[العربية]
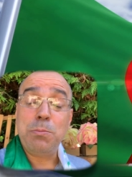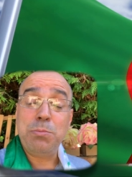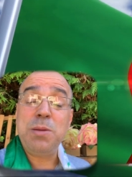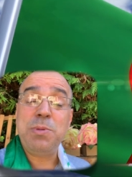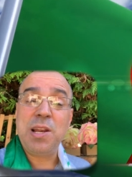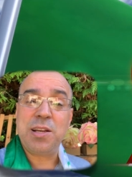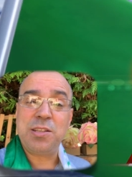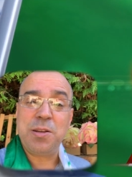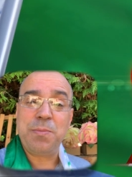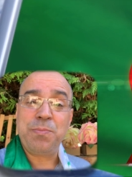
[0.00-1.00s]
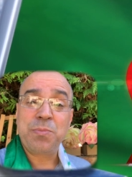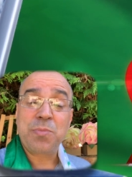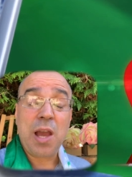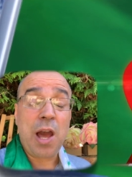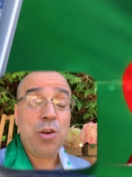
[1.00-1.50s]
ببلادهم
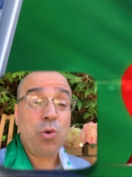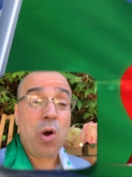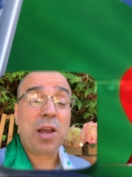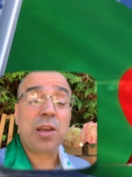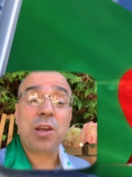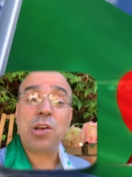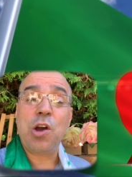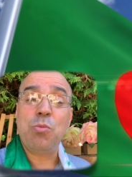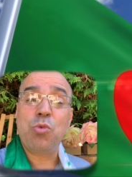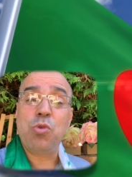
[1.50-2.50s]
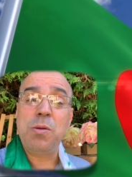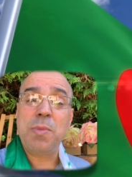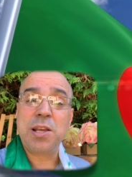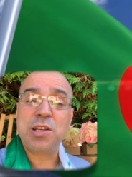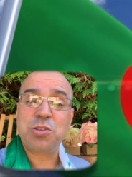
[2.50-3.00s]
ان نحقق لهم كل
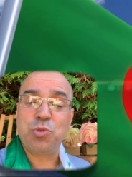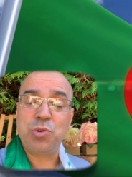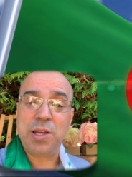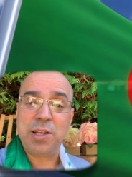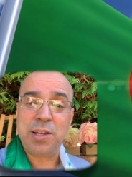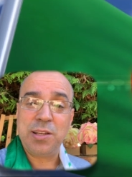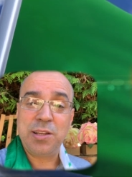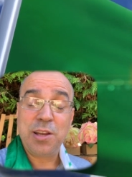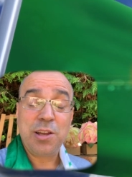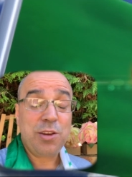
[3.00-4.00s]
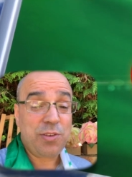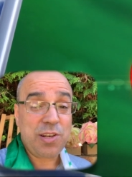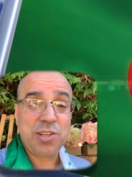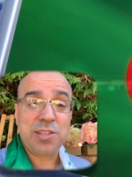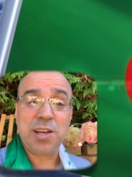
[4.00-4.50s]
ما يصبون اليه
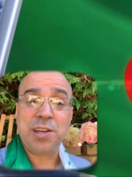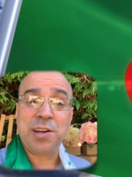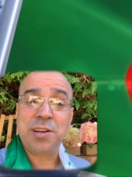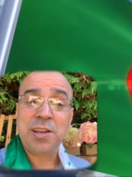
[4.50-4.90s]
فالجزائر